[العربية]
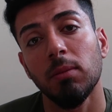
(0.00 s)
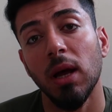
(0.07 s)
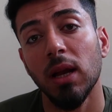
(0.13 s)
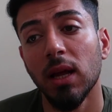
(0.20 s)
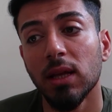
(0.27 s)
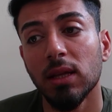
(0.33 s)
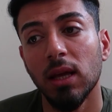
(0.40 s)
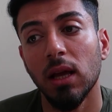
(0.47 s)

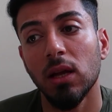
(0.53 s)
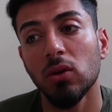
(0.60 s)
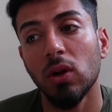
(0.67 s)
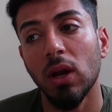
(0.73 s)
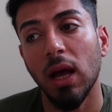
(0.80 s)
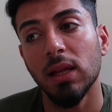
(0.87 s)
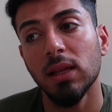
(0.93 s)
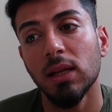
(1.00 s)
معناتها انه
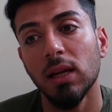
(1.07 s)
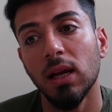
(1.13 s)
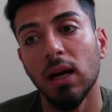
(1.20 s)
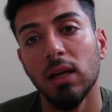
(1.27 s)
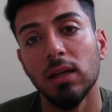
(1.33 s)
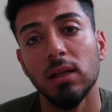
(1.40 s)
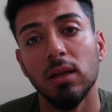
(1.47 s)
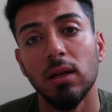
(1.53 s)
لحد
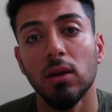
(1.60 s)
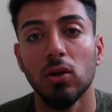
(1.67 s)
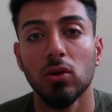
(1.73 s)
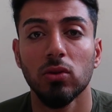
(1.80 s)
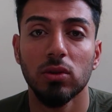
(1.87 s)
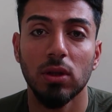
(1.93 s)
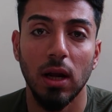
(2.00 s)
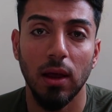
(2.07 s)
الان
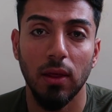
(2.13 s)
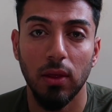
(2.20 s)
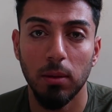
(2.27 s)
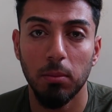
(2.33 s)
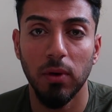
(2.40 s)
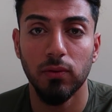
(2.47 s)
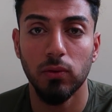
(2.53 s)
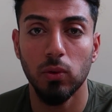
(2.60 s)
الحدود راح تظل
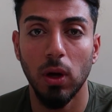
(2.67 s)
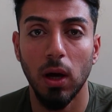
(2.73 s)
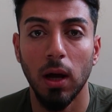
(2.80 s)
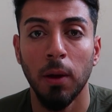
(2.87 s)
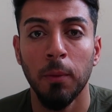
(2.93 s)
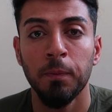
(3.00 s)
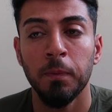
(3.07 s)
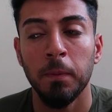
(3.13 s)

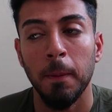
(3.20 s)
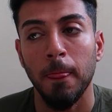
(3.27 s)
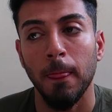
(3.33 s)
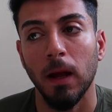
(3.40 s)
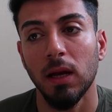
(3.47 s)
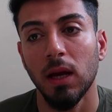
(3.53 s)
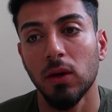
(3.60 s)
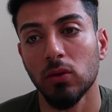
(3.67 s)
مفتوحة
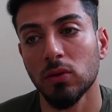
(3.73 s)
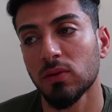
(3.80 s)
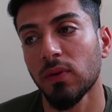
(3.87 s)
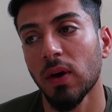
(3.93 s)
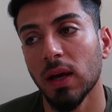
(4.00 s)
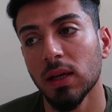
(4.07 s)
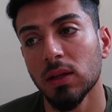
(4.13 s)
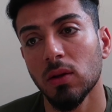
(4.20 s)
لانه
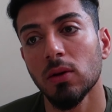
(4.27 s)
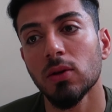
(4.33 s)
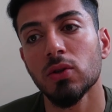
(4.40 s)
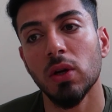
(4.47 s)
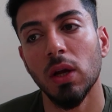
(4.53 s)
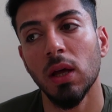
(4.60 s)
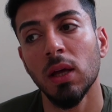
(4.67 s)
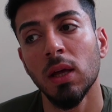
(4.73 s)
اتفاقية
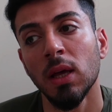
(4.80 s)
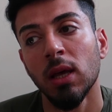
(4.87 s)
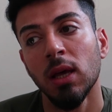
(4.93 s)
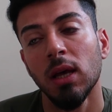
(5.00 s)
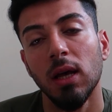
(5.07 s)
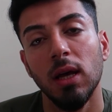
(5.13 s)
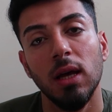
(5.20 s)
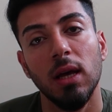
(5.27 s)
الهجرة
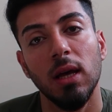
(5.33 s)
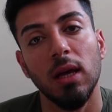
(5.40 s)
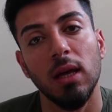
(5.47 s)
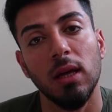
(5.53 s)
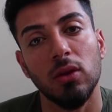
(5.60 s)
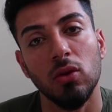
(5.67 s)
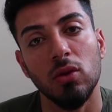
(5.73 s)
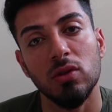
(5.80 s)

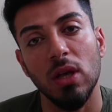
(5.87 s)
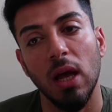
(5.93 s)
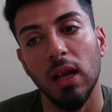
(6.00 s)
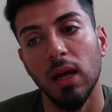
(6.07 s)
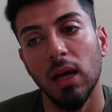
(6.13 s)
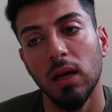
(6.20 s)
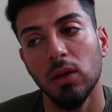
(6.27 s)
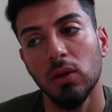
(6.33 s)
آه، تنص
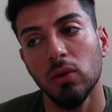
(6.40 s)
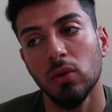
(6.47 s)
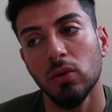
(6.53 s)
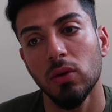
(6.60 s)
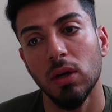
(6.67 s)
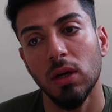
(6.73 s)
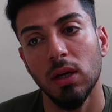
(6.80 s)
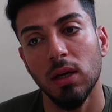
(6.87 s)
على انه
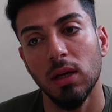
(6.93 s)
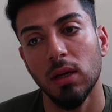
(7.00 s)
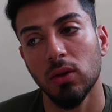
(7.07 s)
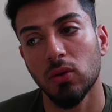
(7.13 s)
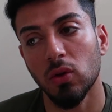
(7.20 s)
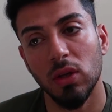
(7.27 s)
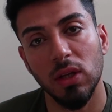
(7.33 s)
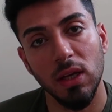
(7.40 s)
آه،
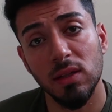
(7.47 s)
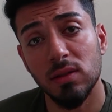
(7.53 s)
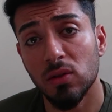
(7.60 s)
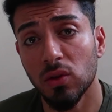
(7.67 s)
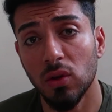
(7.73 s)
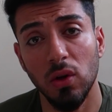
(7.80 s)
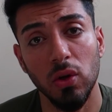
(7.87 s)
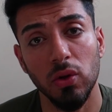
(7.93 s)
تركيا
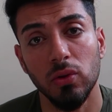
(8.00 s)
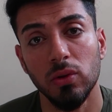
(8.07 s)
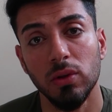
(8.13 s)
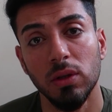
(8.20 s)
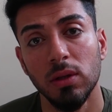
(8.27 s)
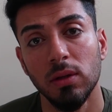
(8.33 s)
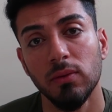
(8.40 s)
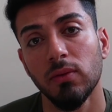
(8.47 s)
تسد
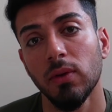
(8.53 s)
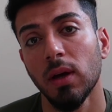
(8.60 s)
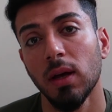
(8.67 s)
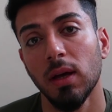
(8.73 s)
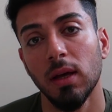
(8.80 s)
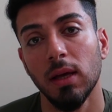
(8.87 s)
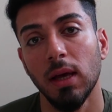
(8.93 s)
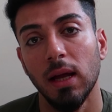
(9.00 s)
الحدود
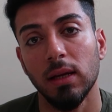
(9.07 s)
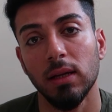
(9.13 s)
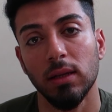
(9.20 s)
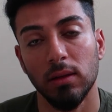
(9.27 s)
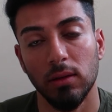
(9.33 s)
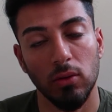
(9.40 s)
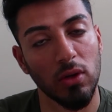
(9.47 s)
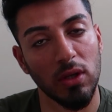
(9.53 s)

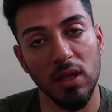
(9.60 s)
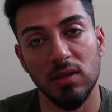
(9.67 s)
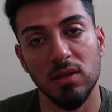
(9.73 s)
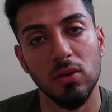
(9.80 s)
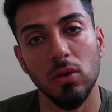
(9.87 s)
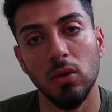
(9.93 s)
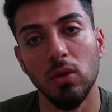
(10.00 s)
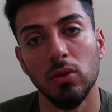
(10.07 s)
فيعني تركيا
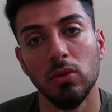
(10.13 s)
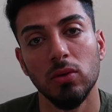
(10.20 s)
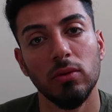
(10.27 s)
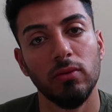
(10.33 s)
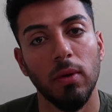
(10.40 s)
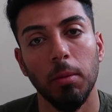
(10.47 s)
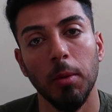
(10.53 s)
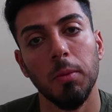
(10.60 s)
تسد
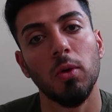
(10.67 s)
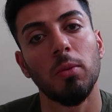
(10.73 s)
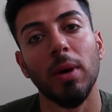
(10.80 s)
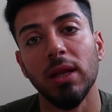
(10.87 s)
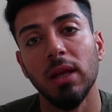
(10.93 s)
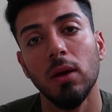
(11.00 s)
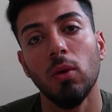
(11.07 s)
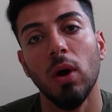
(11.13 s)
الحدود فممنوع
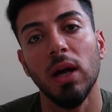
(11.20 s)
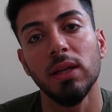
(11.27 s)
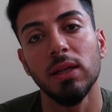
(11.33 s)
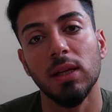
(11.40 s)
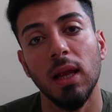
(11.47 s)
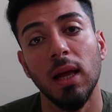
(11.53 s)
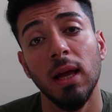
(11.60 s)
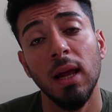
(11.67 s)
بعد اي واحد
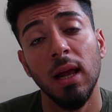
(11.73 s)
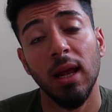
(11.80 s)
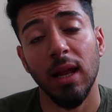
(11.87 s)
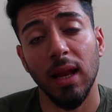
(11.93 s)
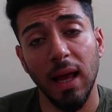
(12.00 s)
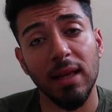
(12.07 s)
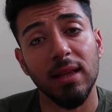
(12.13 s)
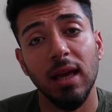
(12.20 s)
يطلع
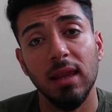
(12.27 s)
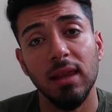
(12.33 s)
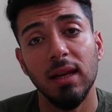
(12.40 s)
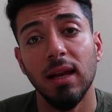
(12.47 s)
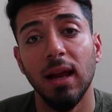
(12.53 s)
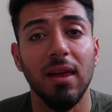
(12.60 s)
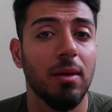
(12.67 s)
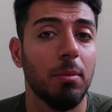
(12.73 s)
لحد هذه
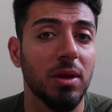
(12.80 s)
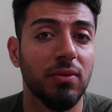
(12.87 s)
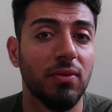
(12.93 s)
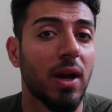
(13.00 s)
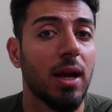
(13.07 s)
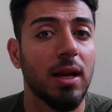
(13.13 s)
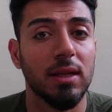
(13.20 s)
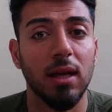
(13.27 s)
اللحظة ما
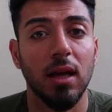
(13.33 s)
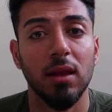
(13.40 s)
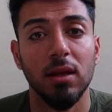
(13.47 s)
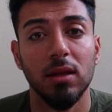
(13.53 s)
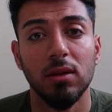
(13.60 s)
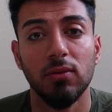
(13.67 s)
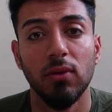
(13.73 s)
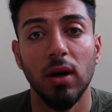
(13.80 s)
تفعلت هذه
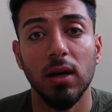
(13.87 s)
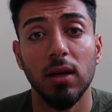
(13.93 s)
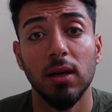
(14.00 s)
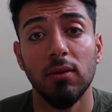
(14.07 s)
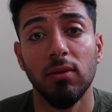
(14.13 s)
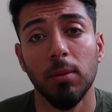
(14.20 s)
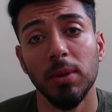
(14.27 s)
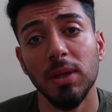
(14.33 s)

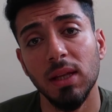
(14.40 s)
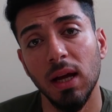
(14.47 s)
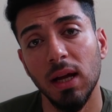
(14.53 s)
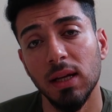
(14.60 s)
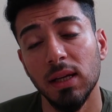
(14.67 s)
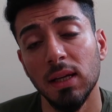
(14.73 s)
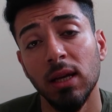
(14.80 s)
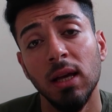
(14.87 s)
الاتفاقية
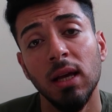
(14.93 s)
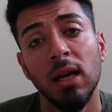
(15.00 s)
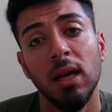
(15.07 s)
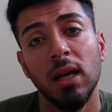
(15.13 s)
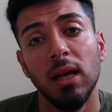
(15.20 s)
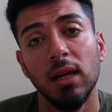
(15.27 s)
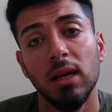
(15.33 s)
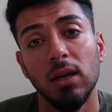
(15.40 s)
فبالتالي
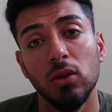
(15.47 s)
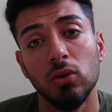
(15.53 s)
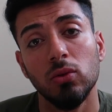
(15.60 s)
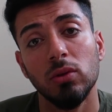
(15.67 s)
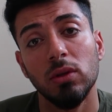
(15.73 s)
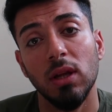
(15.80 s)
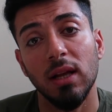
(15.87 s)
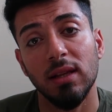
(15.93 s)

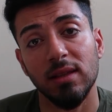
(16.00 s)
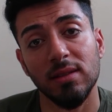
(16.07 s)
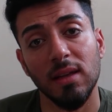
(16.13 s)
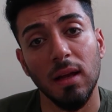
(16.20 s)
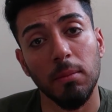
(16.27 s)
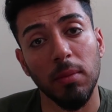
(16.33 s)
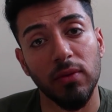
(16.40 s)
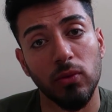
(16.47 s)
الحدود لا
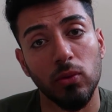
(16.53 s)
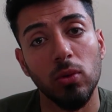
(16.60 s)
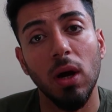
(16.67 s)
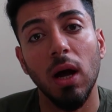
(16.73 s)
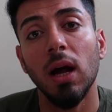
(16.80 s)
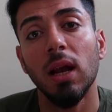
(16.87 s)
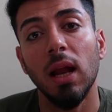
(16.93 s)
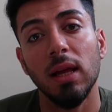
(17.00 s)
تزال
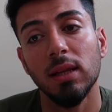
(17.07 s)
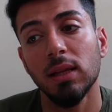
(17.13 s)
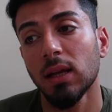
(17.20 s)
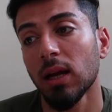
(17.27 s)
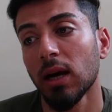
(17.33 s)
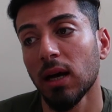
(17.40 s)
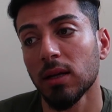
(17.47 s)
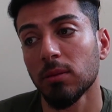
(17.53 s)
مفتوحه لحد
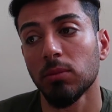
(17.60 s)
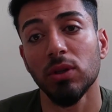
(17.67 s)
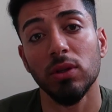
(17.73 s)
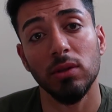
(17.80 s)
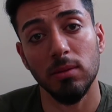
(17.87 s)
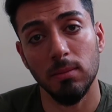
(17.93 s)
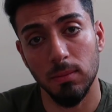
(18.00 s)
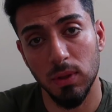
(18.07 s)
الان
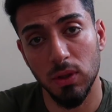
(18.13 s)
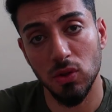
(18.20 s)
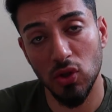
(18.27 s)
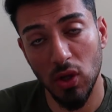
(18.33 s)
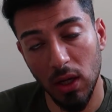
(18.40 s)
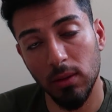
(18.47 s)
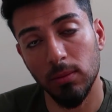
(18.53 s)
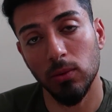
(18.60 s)
من من
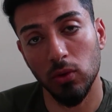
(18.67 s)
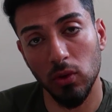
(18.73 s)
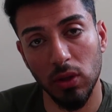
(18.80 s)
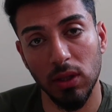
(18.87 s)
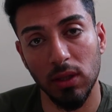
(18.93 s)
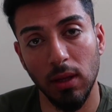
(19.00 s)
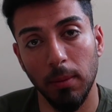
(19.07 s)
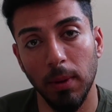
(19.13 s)
الجانب
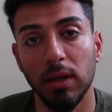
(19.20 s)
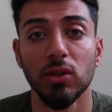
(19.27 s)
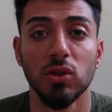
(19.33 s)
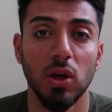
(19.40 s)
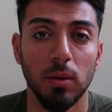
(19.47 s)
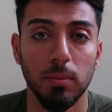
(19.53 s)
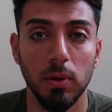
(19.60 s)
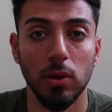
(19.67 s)
التركي طبعا
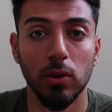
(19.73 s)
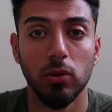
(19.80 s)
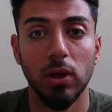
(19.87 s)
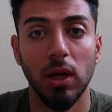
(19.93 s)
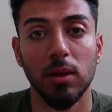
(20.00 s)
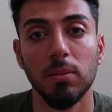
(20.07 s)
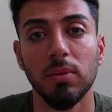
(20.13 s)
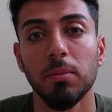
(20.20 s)
الجانب
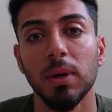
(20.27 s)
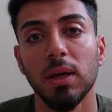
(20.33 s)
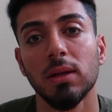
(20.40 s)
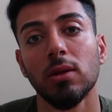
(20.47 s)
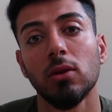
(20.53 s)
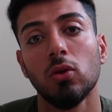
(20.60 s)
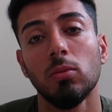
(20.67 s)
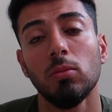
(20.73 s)
اليوناني مثل ما
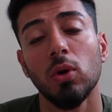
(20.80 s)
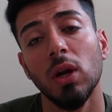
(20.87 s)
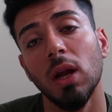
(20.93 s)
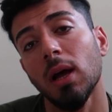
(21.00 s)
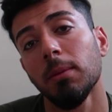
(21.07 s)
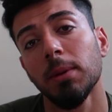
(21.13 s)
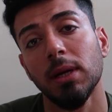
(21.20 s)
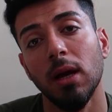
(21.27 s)
قلت لكم
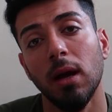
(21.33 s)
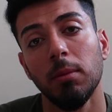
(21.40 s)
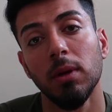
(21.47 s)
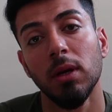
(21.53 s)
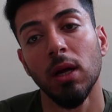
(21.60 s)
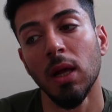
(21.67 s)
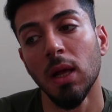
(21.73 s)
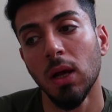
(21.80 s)
مغلقه بالكامل
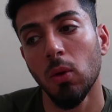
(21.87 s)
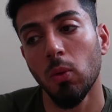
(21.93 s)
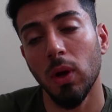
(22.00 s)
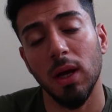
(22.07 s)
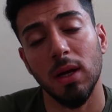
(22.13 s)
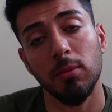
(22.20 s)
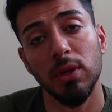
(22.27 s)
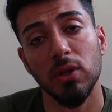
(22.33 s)

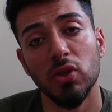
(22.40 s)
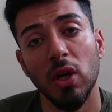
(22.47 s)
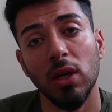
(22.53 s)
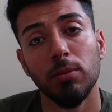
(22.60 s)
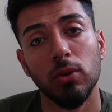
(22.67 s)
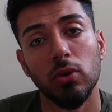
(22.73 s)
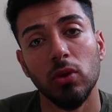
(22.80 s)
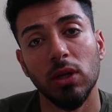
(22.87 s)
ولكن من
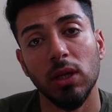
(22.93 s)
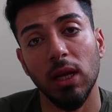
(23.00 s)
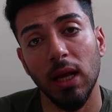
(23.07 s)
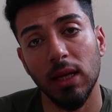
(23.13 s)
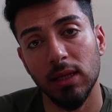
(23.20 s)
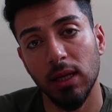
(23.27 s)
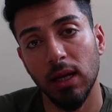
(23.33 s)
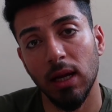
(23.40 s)
الجانب التركي
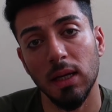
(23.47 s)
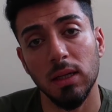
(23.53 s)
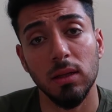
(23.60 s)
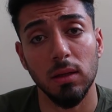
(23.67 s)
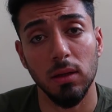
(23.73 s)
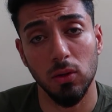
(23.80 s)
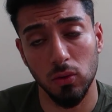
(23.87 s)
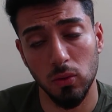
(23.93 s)
لحد
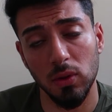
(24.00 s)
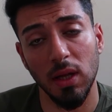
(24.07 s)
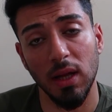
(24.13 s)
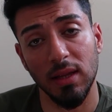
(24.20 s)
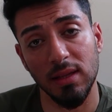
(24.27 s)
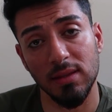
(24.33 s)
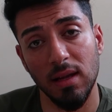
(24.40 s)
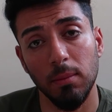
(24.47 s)
الان الحدود
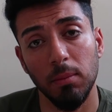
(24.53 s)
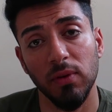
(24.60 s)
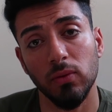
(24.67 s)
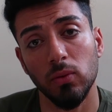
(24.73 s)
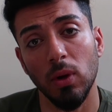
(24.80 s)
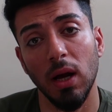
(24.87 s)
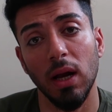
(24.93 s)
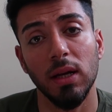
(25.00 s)
لا تزال
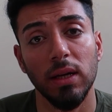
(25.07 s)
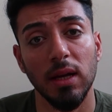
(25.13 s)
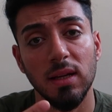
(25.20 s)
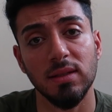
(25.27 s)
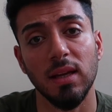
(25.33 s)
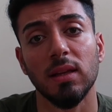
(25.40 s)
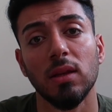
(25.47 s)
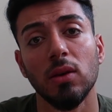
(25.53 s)
مفتوحه
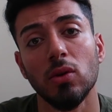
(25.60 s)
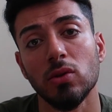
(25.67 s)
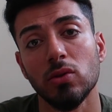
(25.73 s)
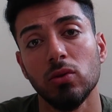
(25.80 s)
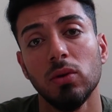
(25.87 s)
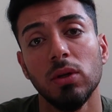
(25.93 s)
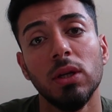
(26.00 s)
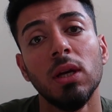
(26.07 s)
للناس حتى
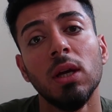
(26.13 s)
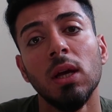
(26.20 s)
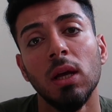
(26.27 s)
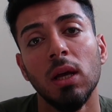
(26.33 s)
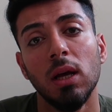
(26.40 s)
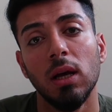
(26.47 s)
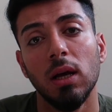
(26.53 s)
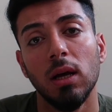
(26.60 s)
يوصلون
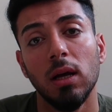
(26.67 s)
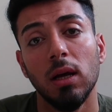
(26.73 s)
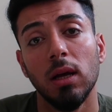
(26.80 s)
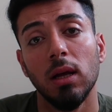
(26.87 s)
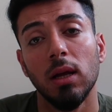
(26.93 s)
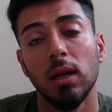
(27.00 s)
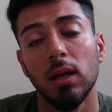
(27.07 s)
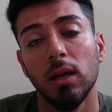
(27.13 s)

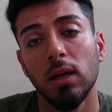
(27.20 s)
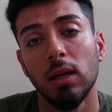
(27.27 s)
آه،